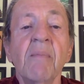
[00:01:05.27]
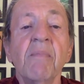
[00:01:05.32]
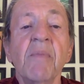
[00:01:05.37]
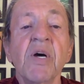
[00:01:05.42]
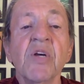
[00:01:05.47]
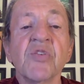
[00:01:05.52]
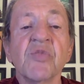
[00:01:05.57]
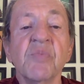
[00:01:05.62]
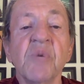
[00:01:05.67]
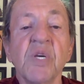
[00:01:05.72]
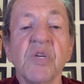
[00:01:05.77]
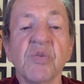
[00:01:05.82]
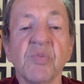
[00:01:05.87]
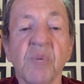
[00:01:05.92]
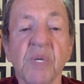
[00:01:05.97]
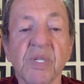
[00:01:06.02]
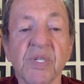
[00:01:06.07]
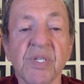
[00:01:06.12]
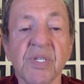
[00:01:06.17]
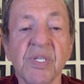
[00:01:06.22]
Mas mesmo
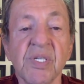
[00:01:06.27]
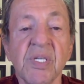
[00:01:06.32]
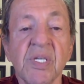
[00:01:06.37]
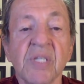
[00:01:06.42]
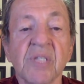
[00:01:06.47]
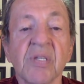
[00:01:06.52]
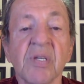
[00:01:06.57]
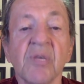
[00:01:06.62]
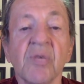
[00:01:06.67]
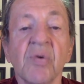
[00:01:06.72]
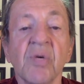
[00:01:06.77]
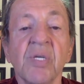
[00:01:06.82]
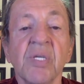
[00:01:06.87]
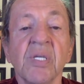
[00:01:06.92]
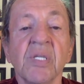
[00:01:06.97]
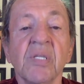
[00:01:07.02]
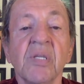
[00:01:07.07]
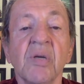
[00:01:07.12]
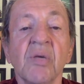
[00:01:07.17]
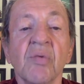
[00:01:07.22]
assim, essa
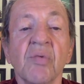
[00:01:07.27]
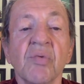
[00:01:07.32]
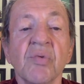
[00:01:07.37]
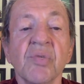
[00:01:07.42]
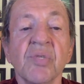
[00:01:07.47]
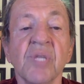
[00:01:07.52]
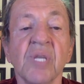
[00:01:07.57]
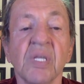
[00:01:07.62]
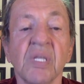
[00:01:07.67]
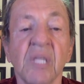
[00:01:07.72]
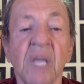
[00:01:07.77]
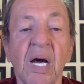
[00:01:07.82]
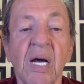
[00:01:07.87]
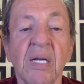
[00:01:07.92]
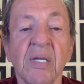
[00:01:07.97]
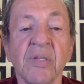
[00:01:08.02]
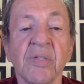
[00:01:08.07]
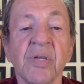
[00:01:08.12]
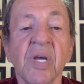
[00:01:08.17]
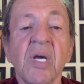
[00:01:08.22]
corrida tem alguns
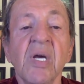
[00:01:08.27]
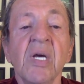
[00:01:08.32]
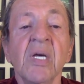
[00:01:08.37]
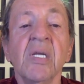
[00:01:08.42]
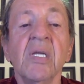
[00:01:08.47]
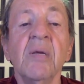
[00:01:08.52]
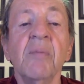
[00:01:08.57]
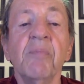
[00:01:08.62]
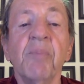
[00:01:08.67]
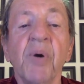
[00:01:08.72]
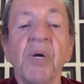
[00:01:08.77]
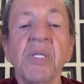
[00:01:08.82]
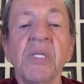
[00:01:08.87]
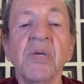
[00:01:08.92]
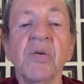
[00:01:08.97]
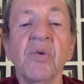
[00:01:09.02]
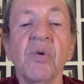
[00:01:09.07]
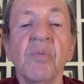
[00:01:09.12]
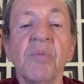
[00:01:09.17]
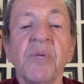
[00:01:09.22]
detalhes que
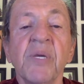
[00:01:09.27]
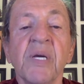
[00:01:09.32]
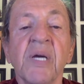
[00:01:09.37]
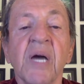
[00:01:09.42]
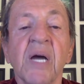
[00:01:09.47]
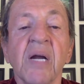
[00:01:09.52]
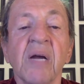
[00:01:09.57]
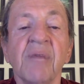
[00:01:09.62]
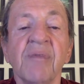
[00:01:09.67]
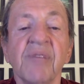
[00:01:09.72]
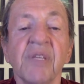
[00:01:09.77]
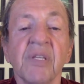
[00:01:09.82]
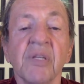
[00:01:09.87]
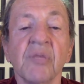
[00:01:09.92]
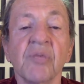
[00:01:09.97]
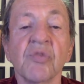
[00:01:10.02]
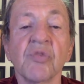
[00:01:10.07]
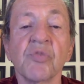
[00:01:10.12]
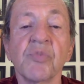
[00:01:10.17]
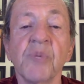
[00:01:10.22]
podem complicar a vida
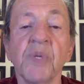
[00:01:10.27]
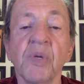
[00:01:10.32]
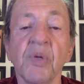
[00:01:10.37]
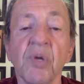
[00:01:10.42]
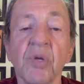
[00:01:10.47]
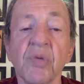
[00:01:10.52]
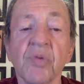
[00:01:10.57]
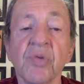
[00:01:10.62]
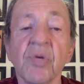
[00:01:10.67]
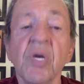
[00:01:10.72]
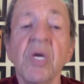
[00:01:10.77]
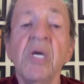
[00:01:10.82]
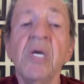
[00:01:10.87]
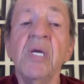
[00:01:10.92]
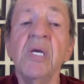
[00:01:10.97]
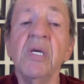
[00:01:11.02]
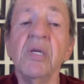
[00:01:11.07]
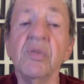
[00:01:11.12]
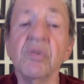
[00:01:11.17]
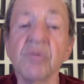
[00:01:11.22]
dos pilotos
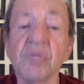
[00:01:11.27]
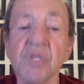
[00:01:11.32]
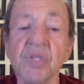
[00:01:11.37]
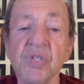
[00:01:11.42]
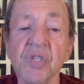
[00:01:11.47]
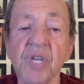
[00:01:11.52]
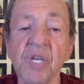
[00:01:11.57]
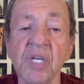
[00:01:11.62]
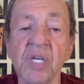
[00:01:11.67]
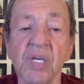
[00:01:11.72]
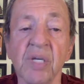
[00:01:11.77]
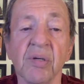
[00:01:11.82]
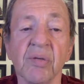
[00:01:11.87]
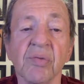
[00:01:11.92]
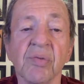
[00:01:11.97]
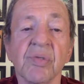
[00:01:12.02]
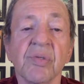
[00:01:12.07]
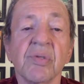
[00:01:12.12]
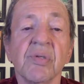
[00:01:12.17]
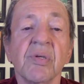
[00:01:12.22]
e dos
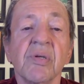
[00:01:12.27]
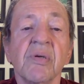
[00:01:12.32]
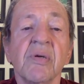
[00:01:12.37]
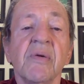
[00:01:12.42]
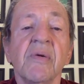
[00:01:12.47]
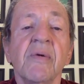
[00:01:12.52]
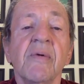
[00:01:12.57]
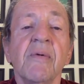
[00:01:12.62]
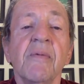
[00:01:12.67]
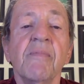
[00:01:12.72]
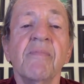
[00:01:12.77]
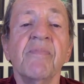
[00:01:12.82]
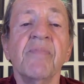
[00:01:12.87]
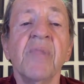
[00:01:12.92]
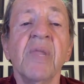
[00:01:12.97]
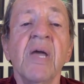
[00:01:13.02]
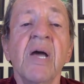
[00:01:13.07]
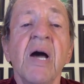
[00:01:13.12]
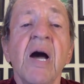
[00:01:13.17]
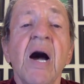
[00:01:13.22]
engenheiros.
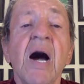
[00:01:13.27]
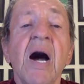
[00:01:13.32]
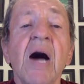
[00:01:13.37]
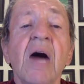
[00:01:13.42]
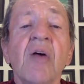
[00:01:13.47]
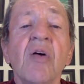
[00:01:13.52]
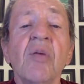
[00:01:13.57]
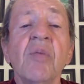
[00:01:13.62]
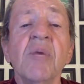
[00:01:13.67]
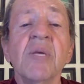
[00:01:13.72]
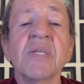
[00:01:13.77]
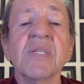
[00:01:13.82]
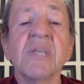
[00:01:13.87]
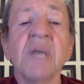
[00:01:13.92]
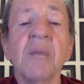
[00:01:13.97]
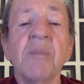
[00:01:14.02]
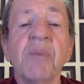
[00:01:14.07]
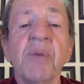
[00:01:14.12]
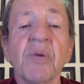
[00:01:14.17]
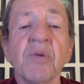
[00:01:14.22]
A
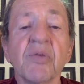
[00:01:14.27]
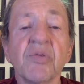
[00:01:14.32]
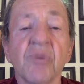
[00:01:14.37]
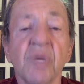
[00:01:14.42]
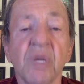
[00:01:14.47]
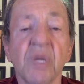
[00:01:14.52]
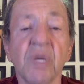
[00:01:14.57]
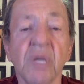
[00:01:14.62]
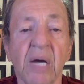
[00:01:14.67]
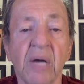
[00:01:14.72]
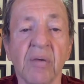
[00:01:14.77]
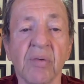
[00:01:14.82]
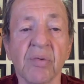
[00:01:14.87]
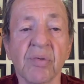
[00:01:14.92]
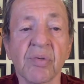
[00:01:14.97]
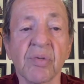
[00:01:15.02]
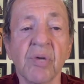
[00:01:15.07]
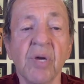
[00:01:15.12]
começar pelos horários.